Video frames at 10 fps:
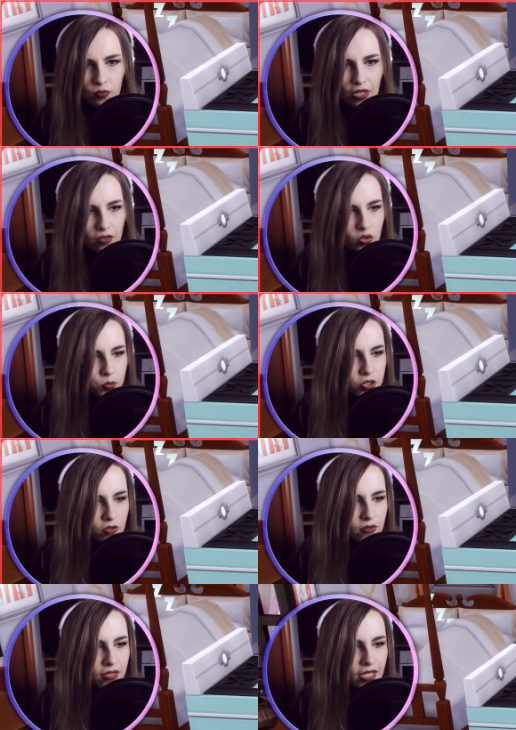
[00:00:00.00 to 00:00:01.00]
Tutaj to
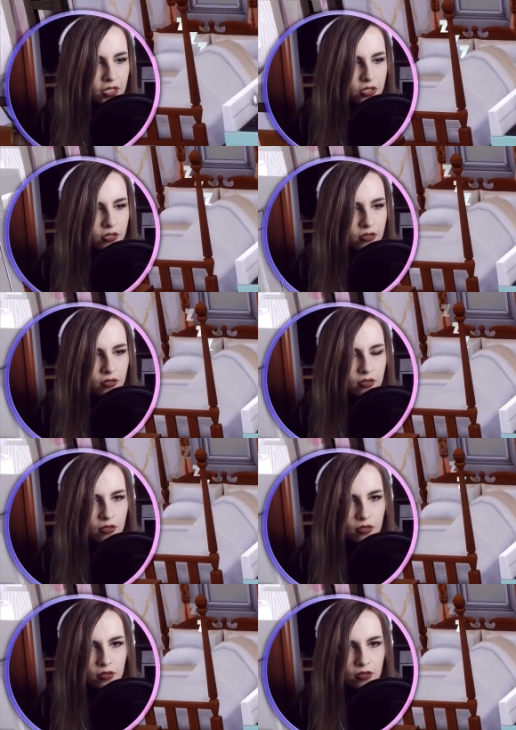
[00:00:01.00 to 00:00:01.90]
sprzątniesz.